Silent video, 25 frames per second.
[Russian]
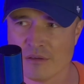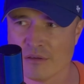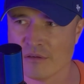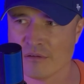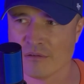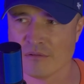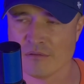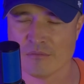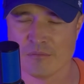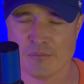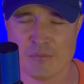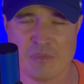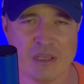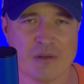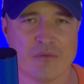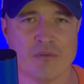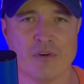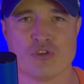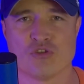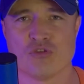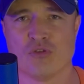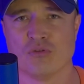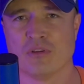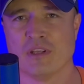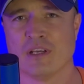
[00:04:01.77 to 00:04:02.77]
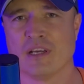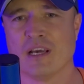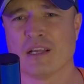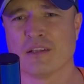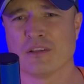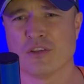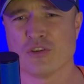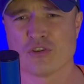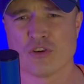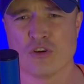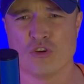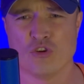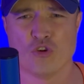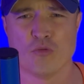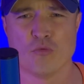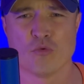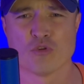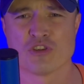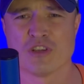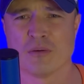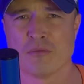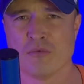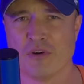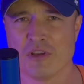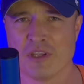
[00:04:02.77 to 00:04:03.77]
Э, первая желтая карточка, ее
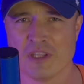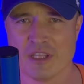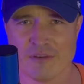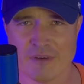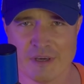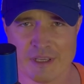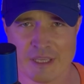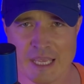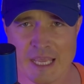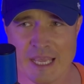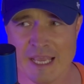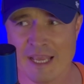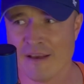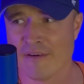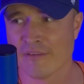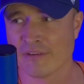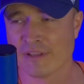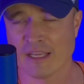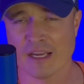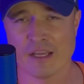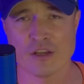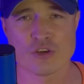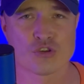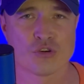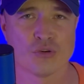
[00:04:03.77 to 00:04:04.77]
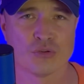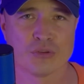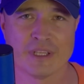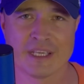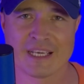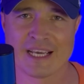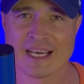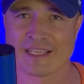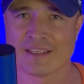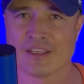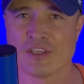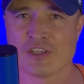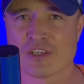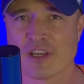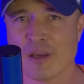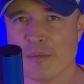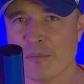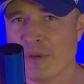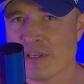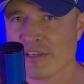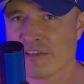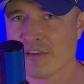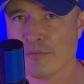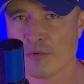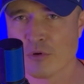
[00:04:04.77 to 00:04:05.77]
можно было не давать. Вторая желтая карточка
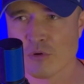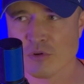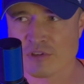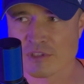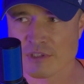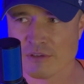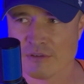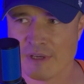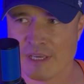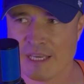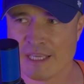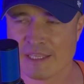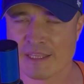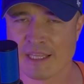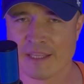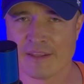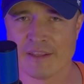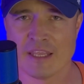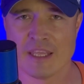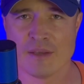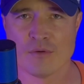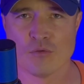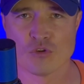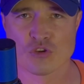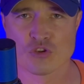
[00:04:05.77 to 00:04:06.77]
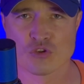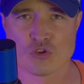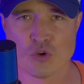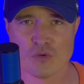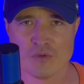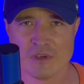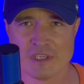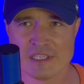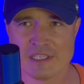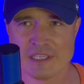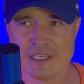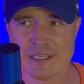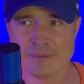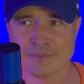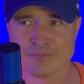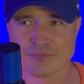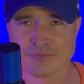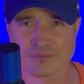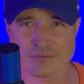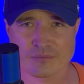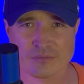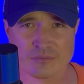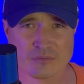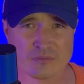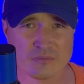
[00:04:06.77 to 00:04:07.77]
без опросов, это на его совести.
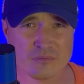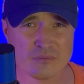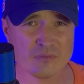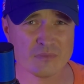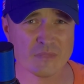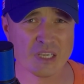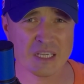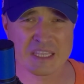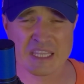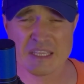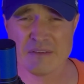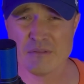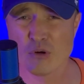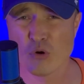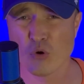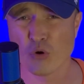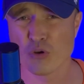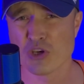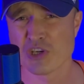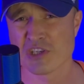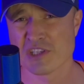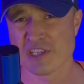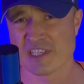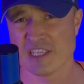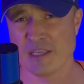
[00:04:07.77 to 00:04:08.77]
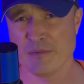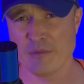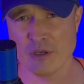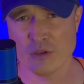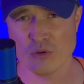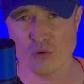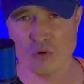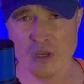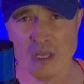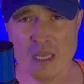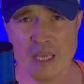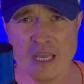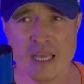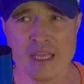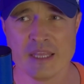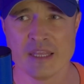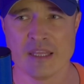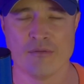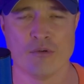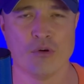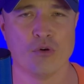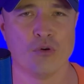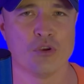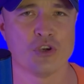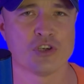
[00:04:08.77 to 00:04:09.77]
Ты выходишь на замену.
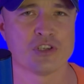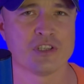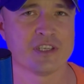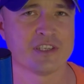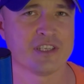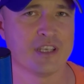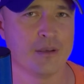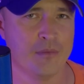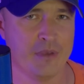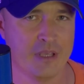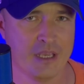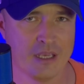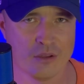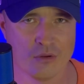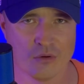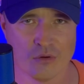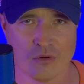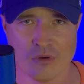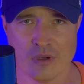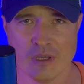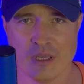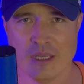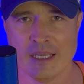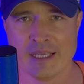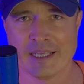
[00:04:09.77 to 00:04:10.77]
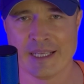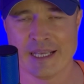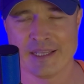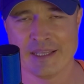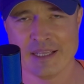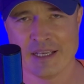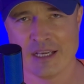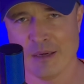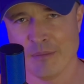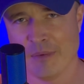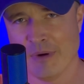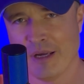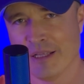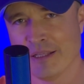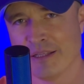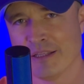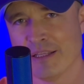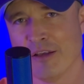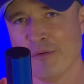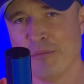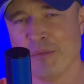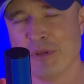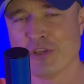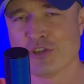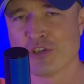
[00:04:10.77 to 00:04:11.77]
Ты выходишь на замену, когда
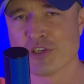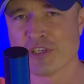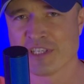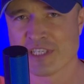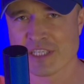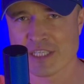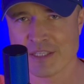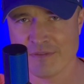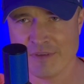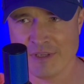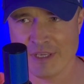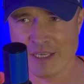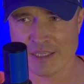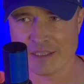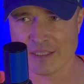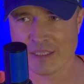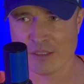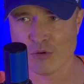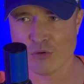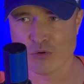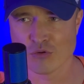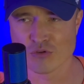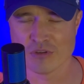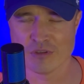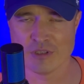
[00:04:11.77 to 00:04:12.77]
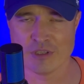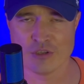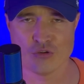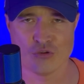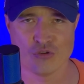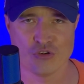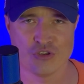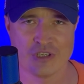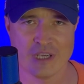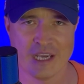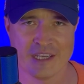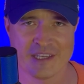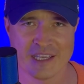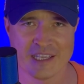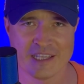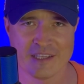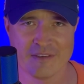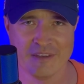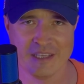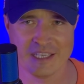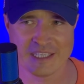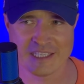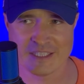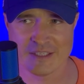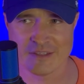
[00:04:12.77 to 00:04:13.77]
команда в меньшинстве, ты должен ощущать
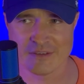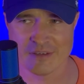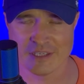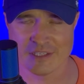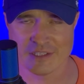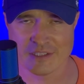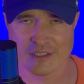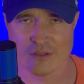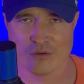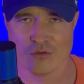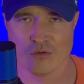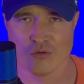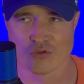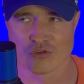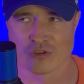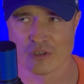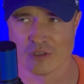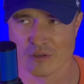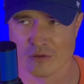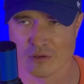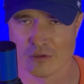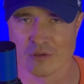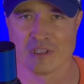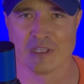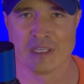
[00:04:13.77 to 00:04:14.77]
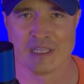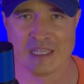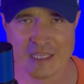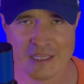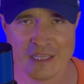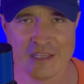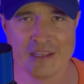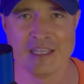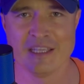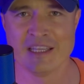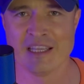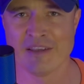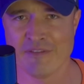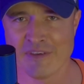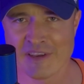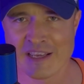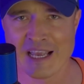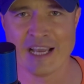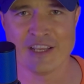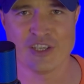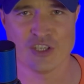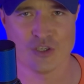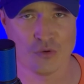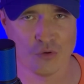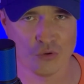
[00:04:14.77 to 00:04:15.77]
ответственность, ты должен, ну, ты, ты, ты
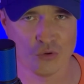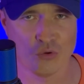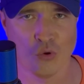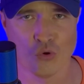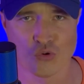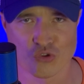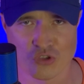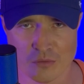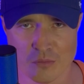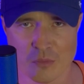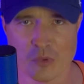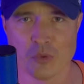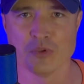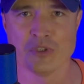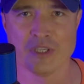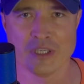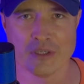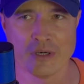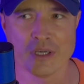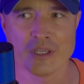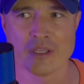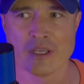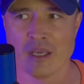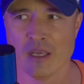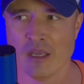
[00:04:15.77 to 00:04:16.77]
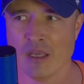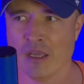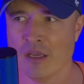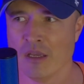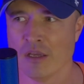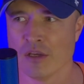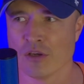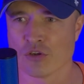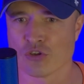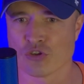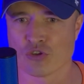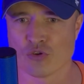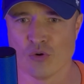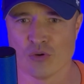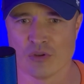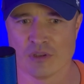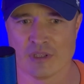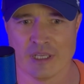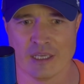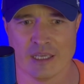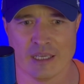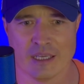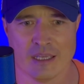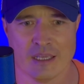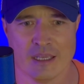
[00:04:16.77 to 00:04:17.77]
дофига чего должен был делать.
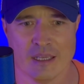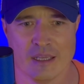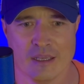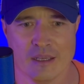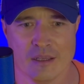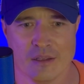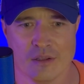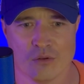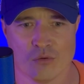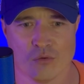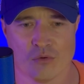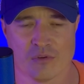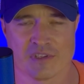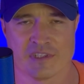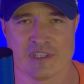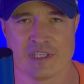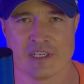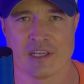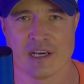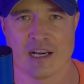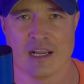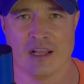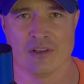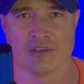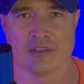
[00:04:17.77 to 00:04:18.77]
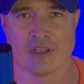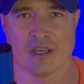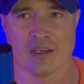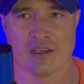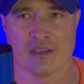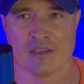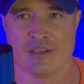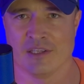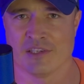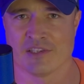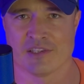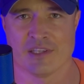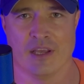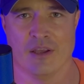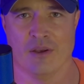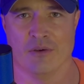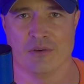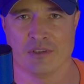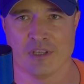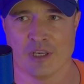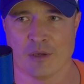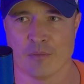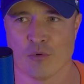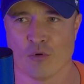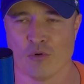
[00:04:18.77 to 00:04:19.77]
Жота, ну, он сыграл как, не
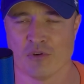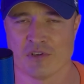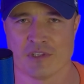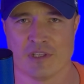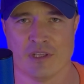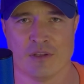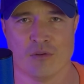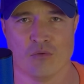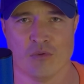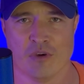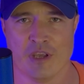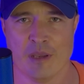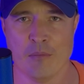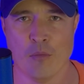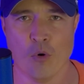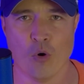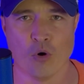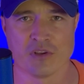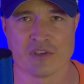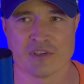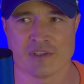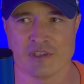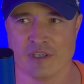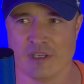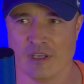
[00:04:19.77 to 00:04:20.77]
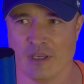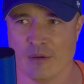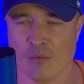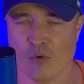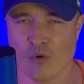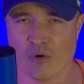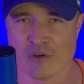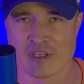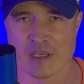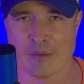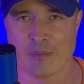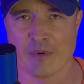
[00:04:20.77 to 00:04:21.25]
знаю, как просто, ну, эмоции. Эмоции.